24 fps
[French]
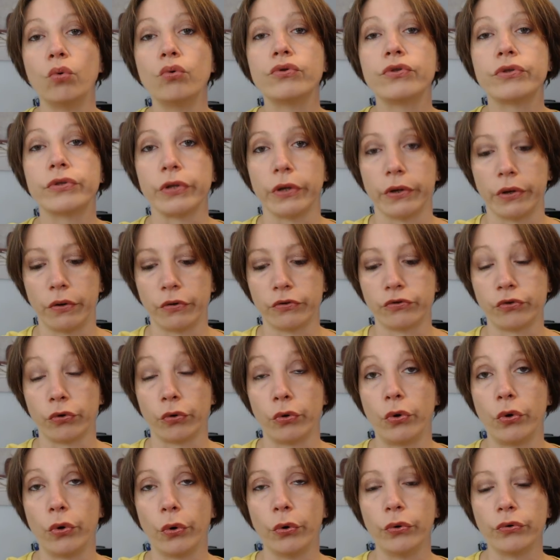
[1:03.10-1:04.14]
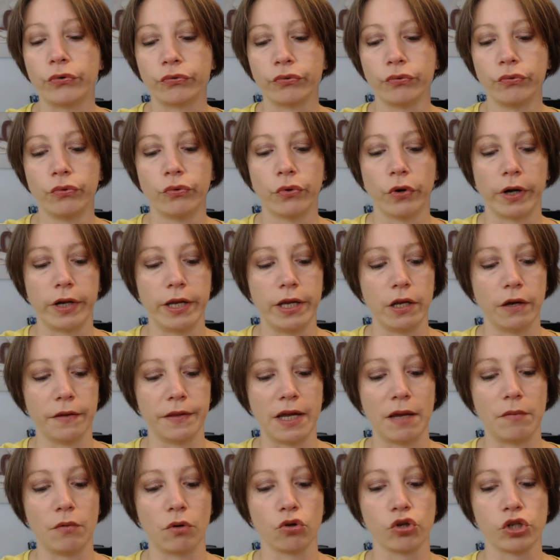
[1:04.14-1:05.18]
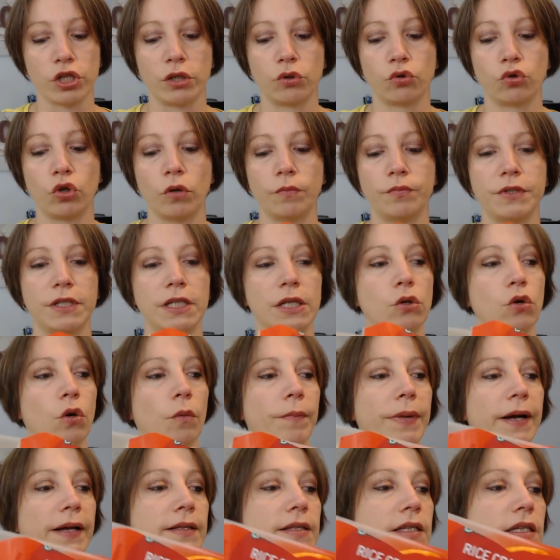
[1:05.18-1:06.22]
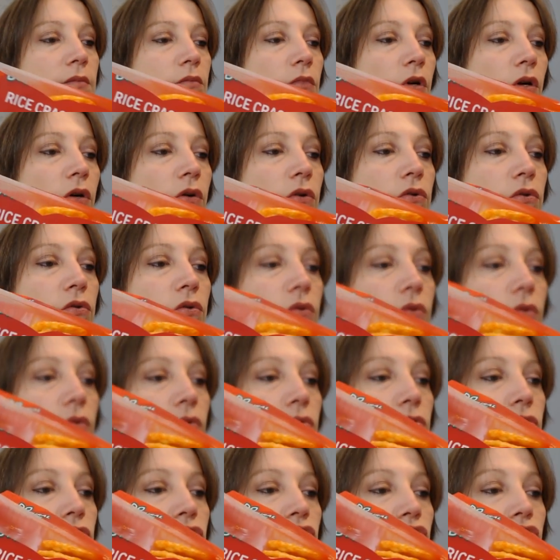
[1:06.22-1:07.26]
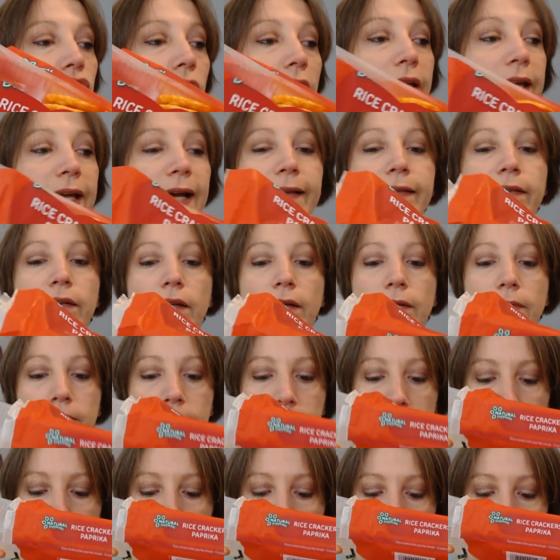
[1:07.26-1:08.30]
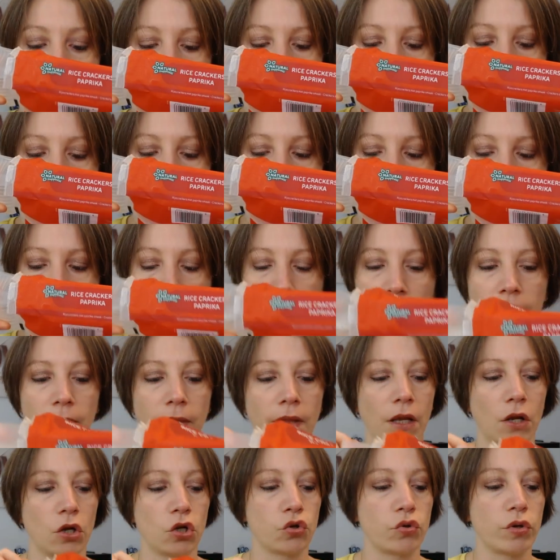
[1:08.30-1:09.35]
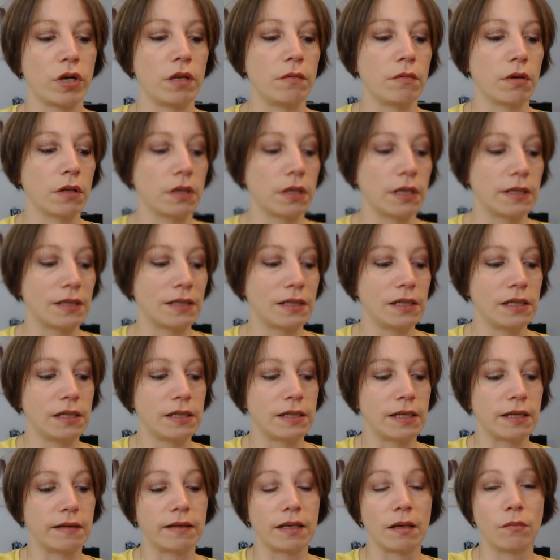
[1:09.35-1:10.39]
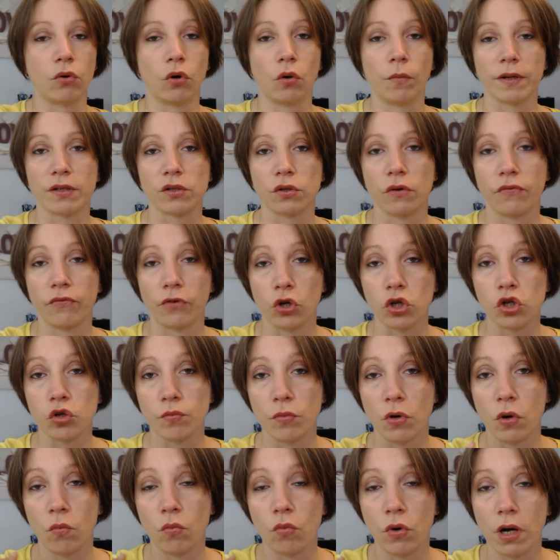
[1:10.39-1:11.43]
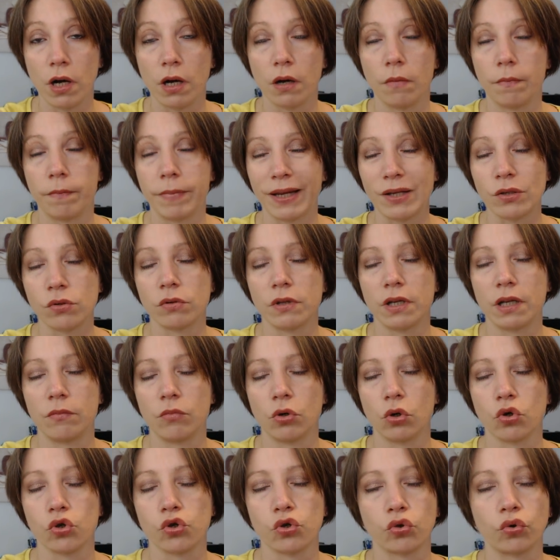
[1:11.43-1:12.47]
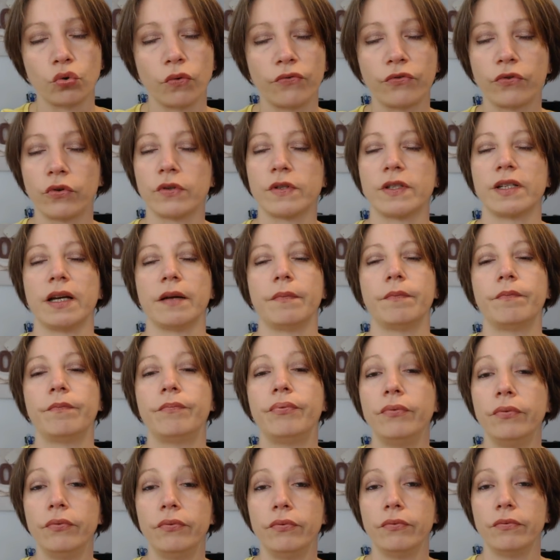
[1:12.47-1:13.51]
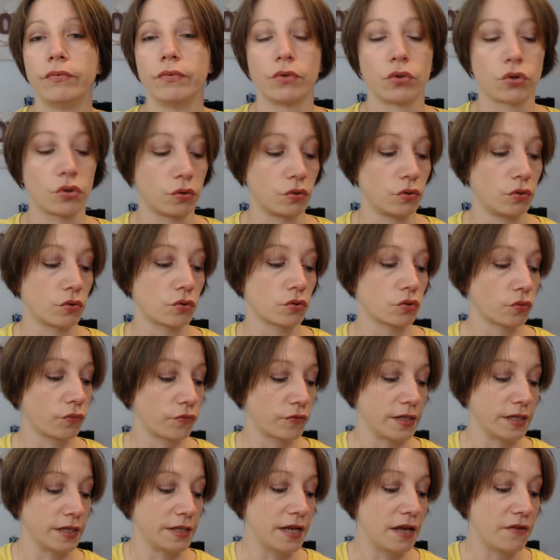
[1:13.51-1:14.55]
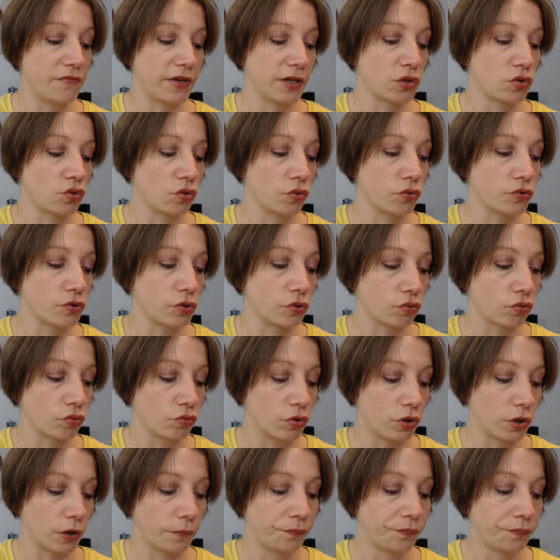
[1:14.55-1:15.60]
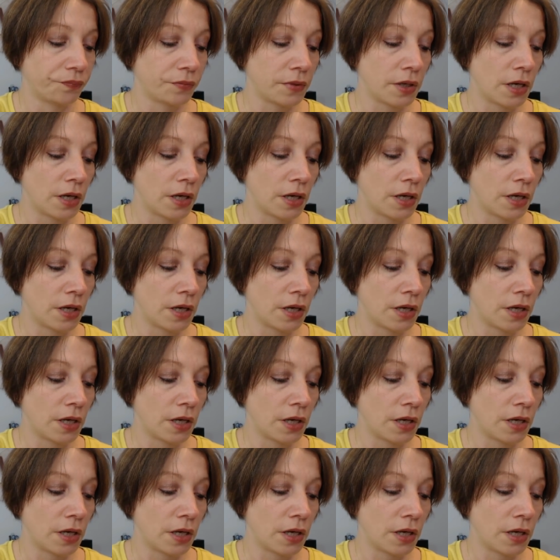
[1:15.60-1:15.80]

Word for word: route, sur le retour, il en a mangé deux petits compartiments sur quatre. Je lui ai demandé si c'était bon, parce que franchement, moi, personnellement, je trouve que ça pue. Je, trouve que c'est une infection, ce truc.